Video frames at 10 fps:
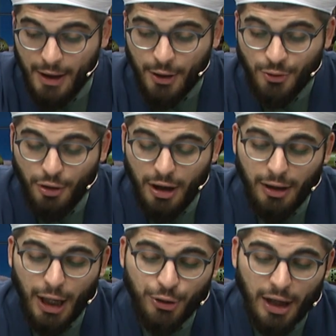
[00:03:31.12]
Sonra
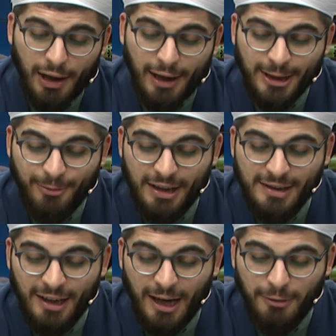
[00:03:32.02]
Allah Teala Adem
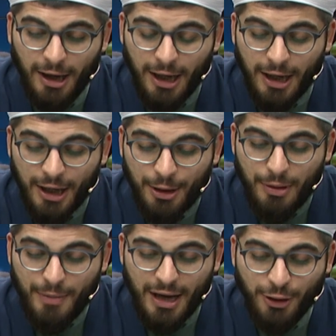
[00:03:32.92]
Aleyhisselam'a
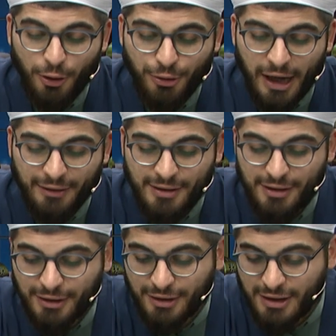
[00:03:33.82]
bir melek gönderdi.
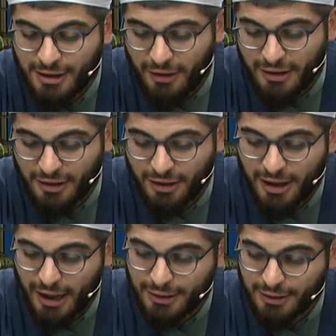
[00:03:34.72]
Sırtını sıvazladı,
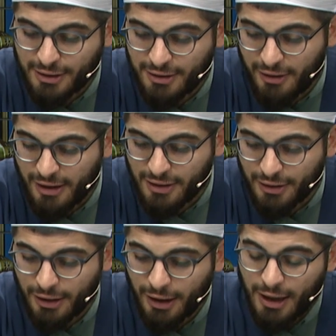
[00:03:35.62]
karnını
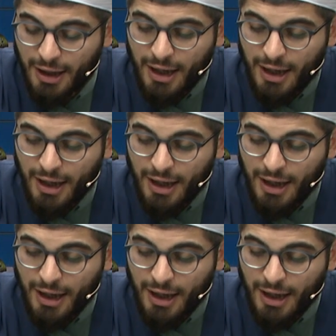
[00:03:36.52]
sıvazladı.